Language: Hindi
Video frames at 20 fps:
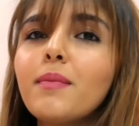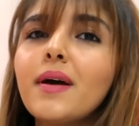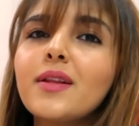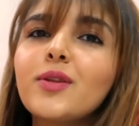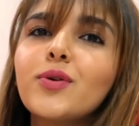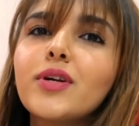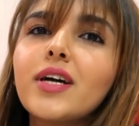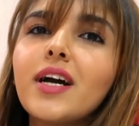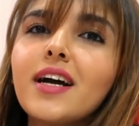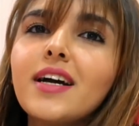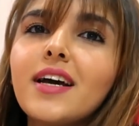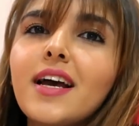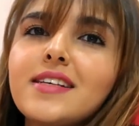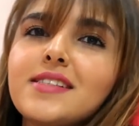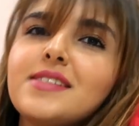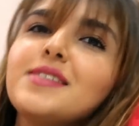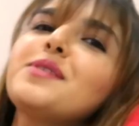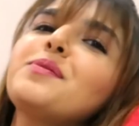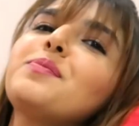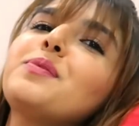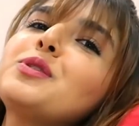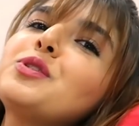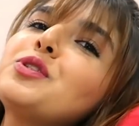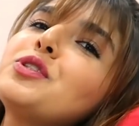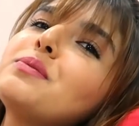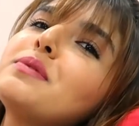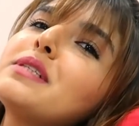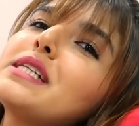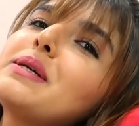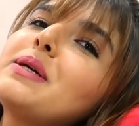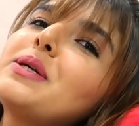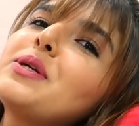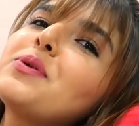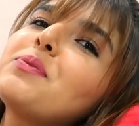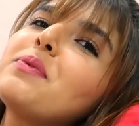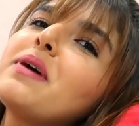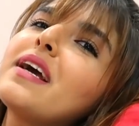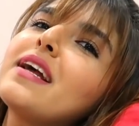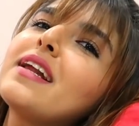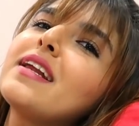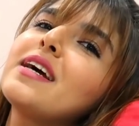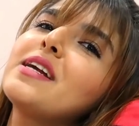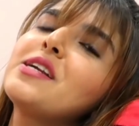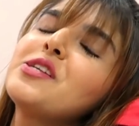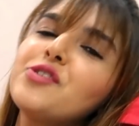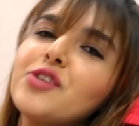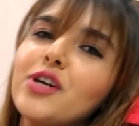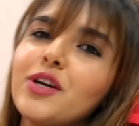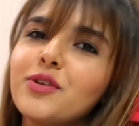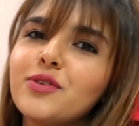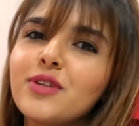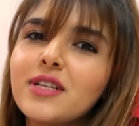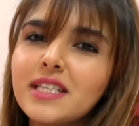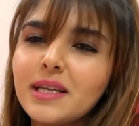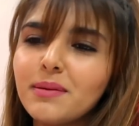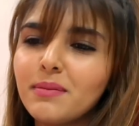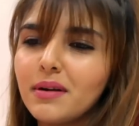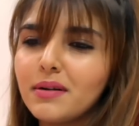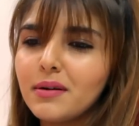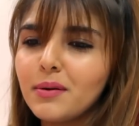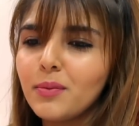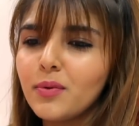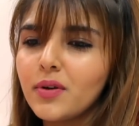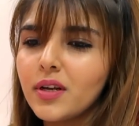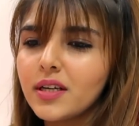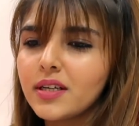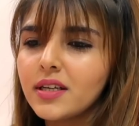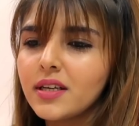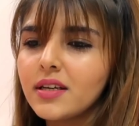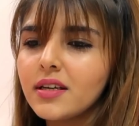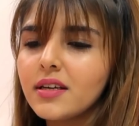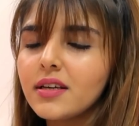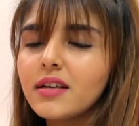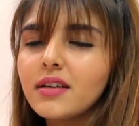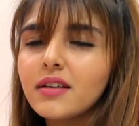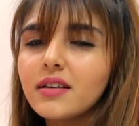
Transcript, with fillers: मैं थोड़ा ऐसी सी पोजिशन में स्टार्ट कि मैं हिलना नहीं चाह रही जैसे कि मैंने आपको बोला कि